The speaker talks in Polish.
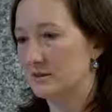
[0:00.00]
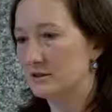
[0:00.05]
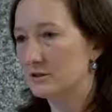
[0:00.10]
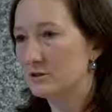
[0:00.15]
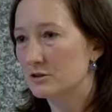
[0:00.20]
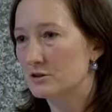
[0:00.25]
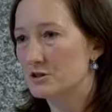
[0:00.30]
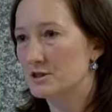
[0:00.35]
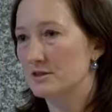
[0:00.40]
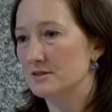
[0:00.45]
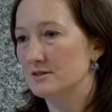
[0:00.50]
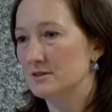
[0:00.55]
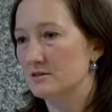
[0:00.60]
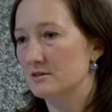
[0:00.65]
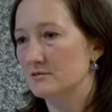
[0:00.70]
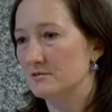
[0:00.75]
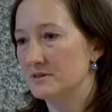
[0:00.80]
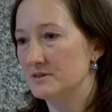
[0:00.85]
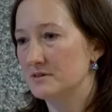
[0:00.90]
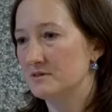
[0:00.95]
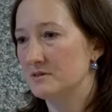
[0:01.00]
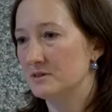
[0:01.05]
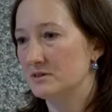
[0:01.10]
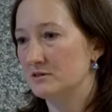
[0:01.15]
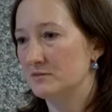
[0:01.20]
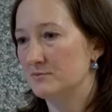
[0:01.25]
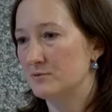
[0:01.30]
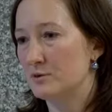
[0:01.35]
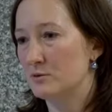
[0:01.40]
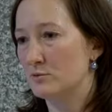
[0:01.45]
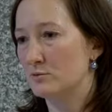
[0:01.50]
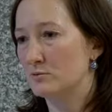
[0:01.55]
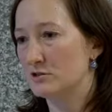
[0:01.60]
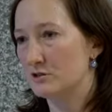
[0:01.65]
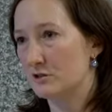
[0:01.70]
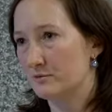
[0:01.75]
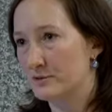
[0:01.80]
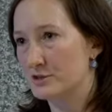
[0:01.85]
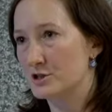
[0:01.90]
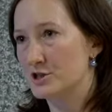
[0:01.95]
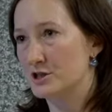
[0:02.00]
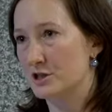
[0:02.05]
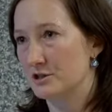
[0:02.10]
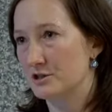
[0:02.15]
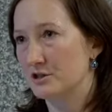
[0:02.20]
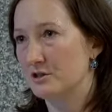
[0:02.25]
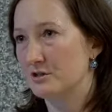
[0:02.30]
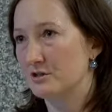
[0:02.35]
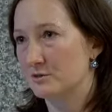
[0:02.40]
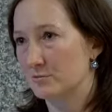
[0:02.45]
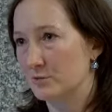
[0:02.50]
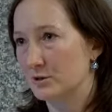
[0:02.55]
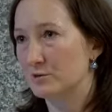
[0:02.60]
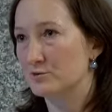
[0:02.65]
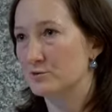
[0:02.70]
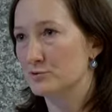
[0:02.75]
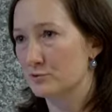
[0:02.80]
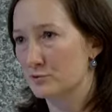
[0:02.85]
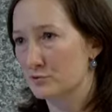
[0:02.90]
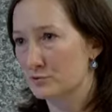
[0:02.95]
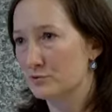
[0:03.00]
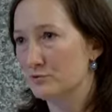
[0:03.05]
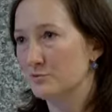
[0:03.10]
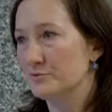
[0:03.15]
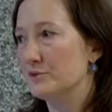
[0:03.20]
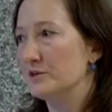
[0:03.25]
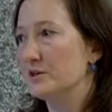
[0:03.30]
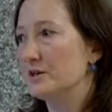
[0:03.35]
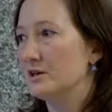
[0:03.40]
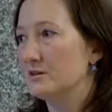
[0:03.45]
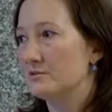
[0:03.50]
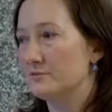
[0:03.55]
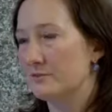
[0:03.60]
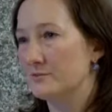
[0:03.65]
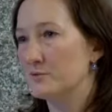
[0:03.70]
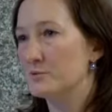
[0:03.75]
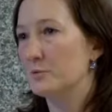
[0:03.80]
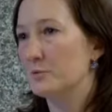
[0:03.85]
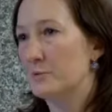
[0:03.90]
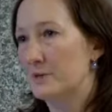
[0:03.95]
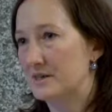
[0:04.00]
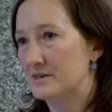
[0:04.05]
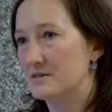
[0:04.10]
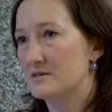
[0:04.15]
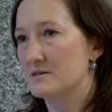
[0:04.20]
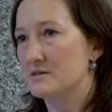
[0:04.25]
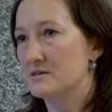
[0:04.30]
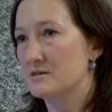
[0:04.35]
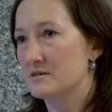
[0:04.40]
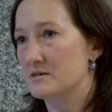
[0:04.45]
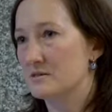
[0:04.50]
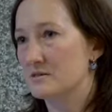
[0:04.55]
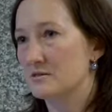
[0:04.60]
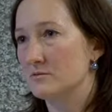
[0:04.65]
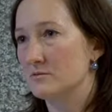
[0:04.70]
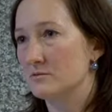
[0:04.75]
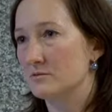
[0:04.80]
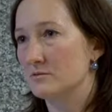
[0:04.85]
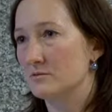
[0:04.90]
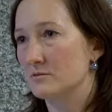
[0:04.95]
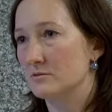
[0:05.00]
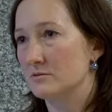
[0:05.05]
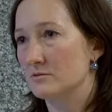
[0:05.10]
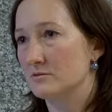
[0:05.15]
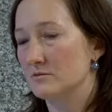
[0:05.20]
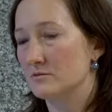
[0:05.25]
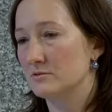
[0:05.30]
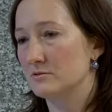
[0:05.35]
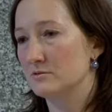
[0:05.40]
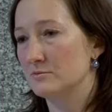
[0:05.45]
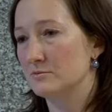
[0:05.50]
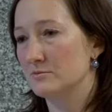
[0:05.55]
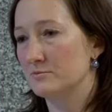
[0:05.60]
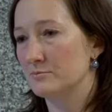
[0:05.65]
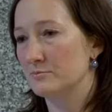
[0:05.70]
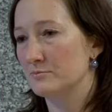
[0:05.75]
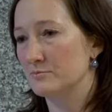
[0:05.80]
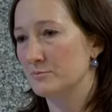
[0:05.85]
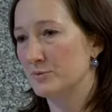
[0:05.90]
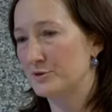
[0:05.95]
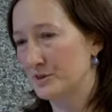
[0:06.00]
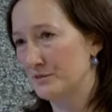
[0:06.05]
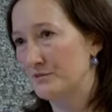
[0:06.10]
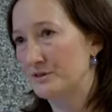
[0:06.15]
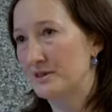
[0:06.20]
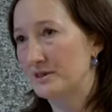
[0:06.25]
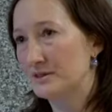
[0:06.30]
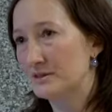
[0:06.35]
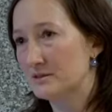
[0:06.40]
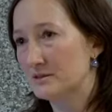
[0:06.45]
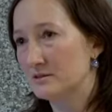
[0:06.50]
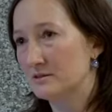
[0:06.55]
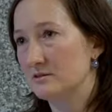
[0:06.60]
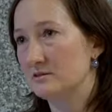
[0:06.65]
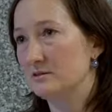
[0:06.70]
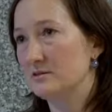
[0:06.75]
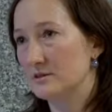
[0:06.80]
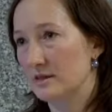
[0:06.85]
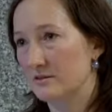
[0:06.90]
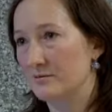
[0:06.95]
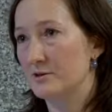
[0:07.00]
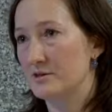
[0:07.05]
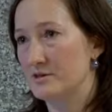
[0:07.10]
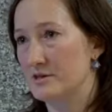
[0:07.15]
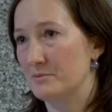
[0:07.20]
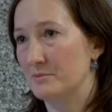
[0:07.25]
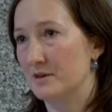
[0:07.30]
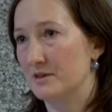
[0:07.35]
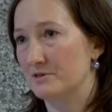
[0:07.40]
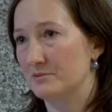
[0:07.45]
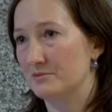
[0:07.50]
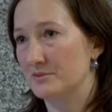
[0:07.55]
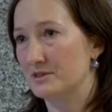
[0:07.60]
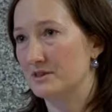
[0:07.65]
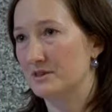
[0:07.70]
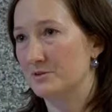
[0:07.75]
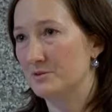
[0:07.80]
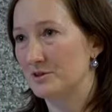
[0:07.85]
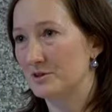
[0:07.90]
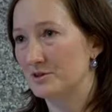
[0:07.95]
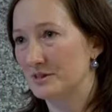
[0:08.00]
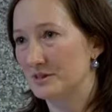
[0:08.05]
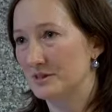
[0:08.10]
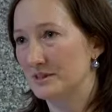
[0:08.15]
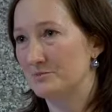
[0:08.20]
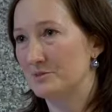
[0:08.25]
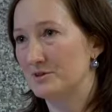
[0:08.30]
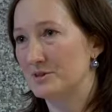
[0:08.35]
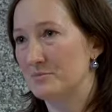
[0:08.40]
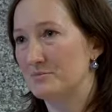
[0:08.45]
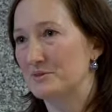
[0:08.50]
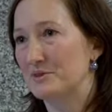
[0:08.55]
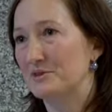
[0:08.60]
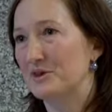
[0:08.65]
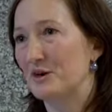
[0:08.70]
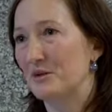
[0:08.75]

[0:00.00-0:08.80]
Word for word: Tegoroczna inicjatywa jest inicjatywą Stowarzyszenia Domonią Różów we współpracy z y, Bonafides i z Kafosem katowickim. To jest taki, powiedziałbym, ten